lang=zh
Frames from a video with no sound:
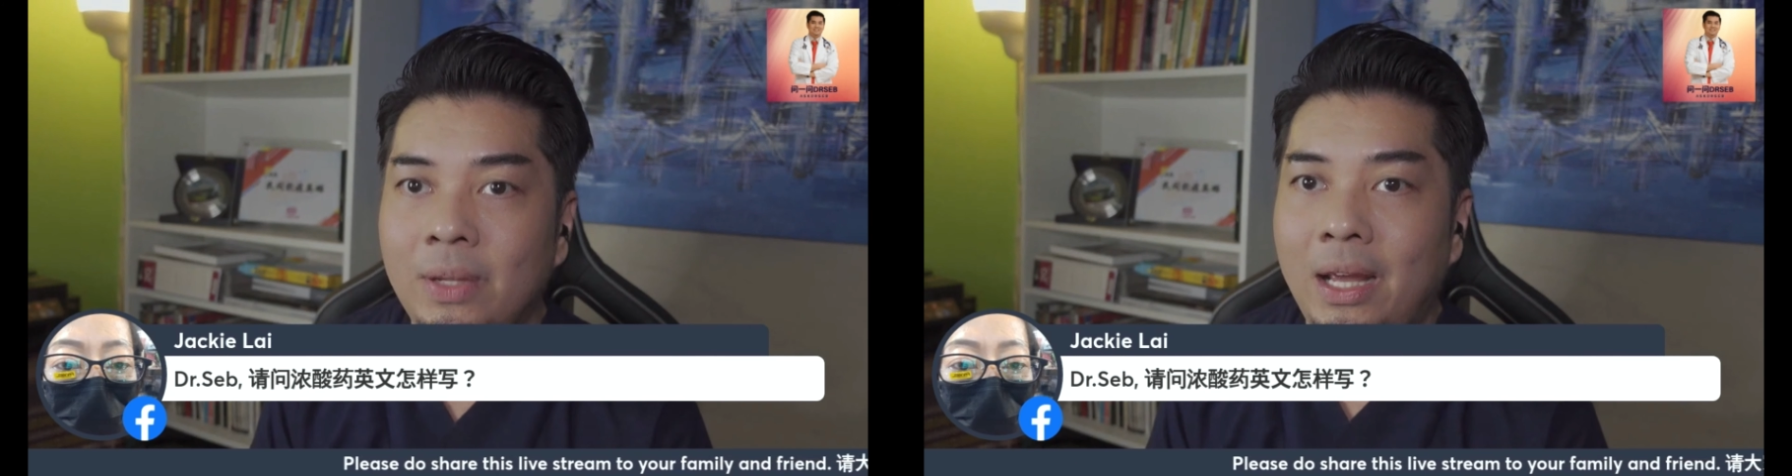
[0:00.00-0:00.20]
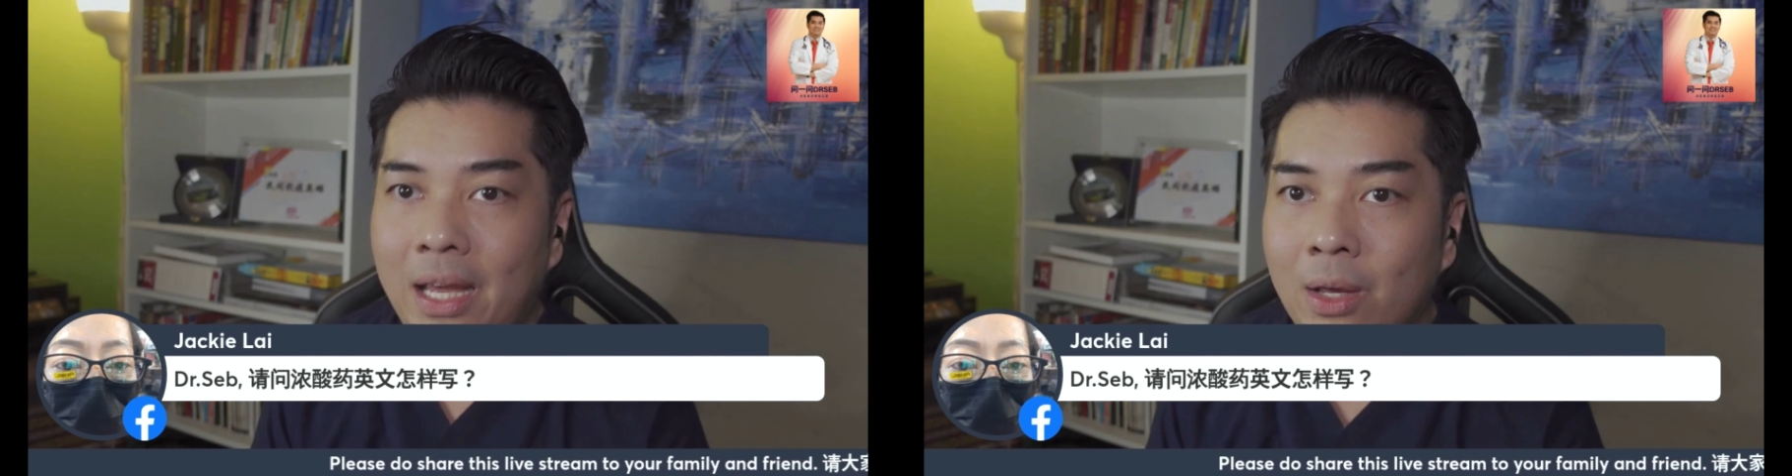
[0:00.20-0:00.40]

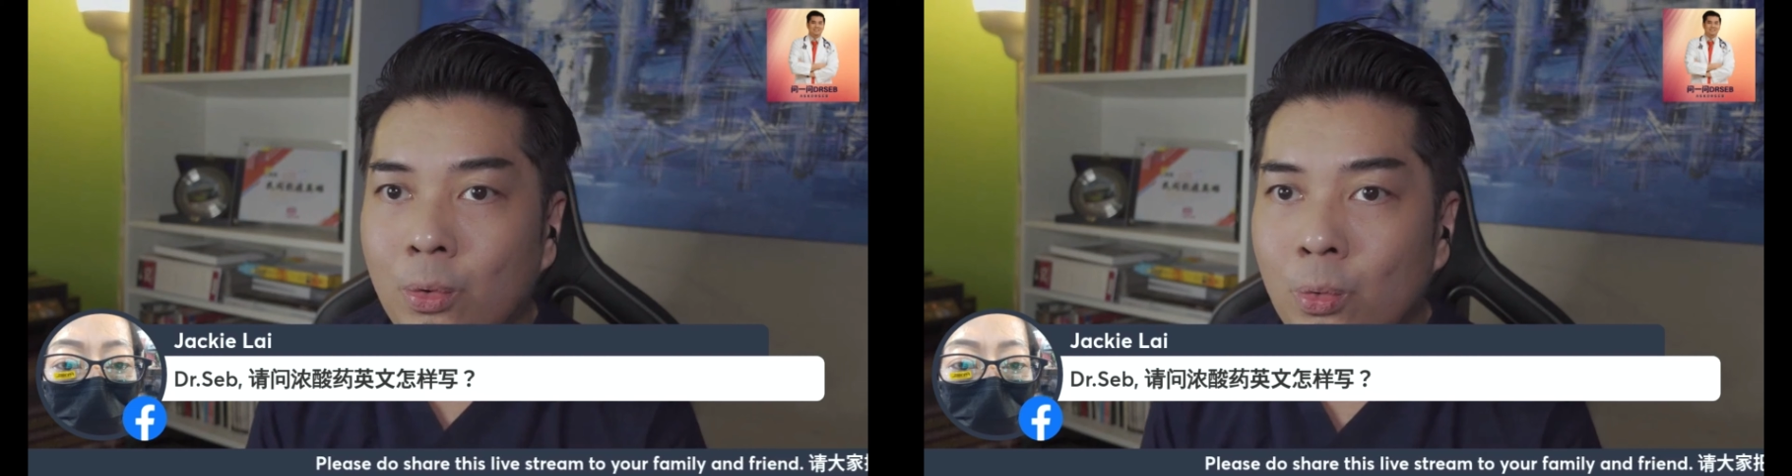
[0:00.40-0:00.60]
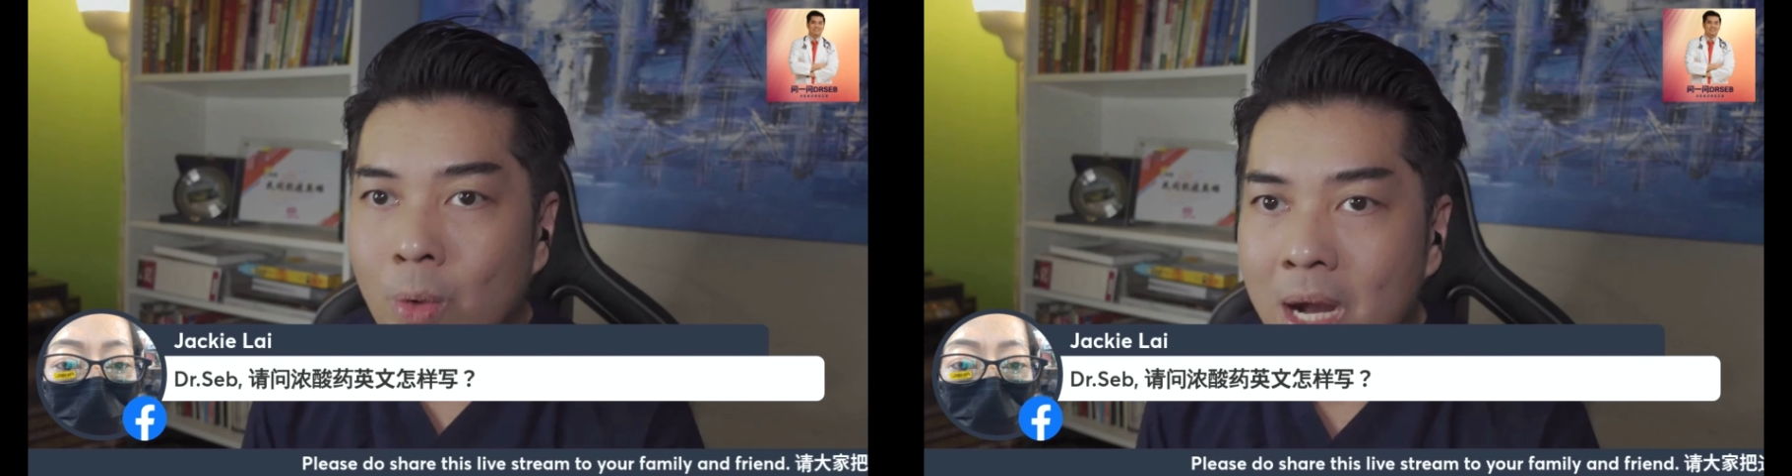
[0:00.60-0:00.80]
L
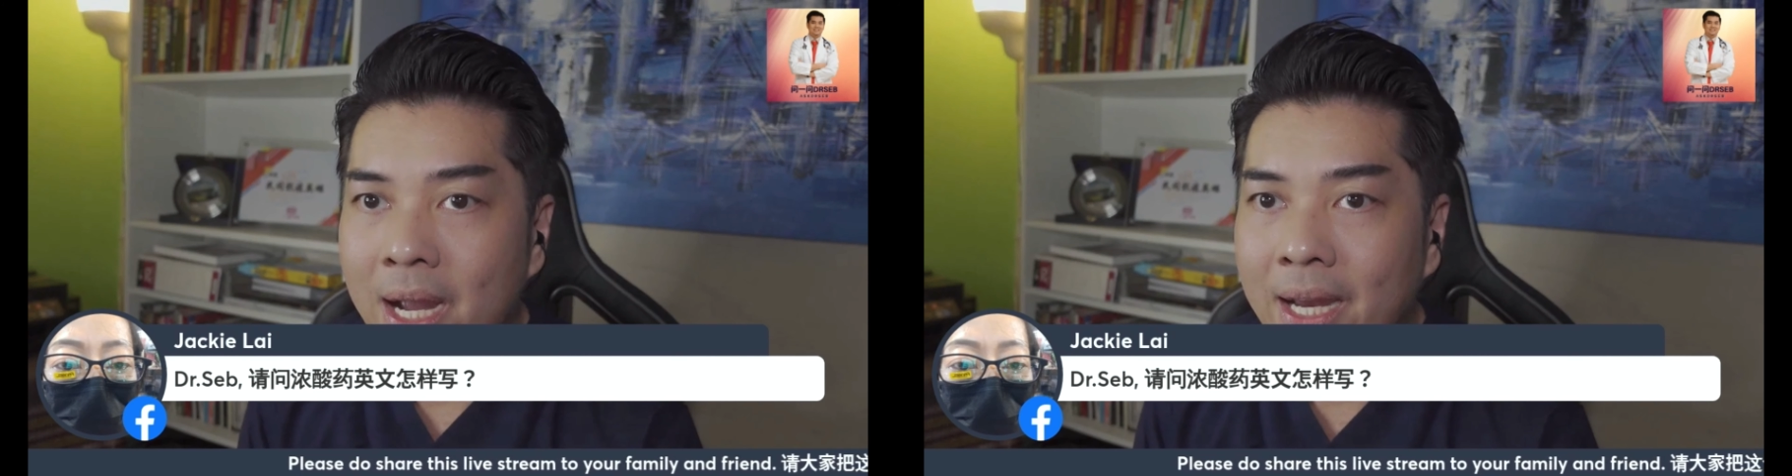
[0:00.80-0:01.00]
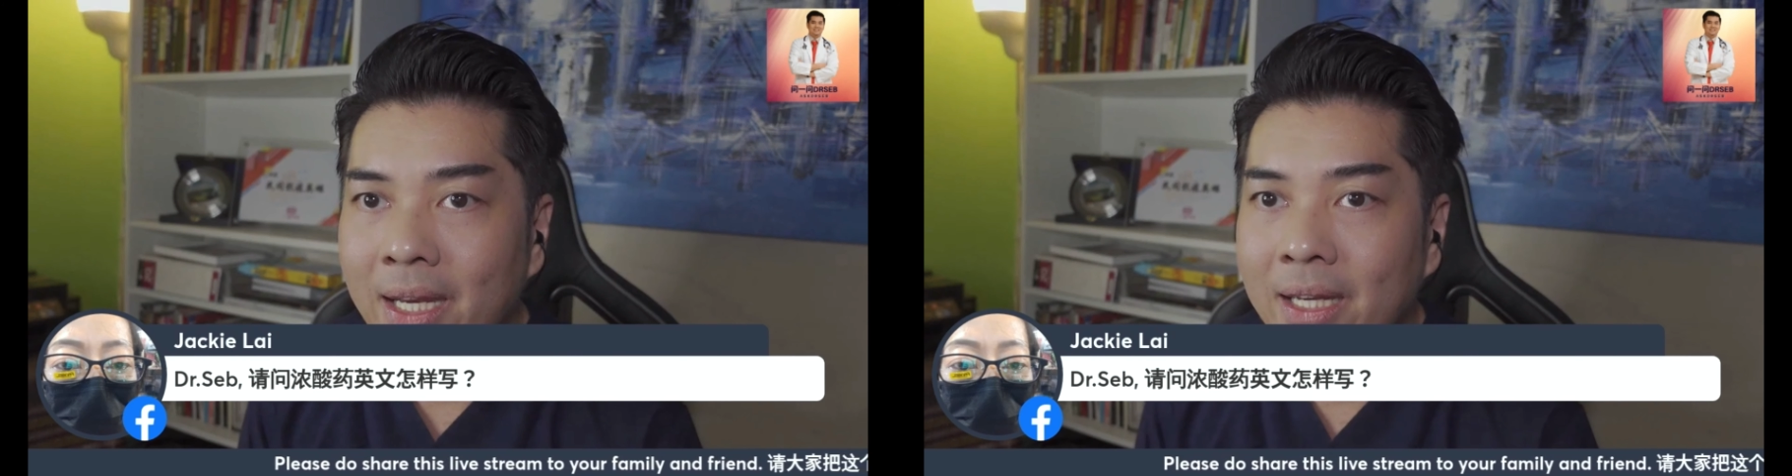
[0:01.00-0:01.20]
Y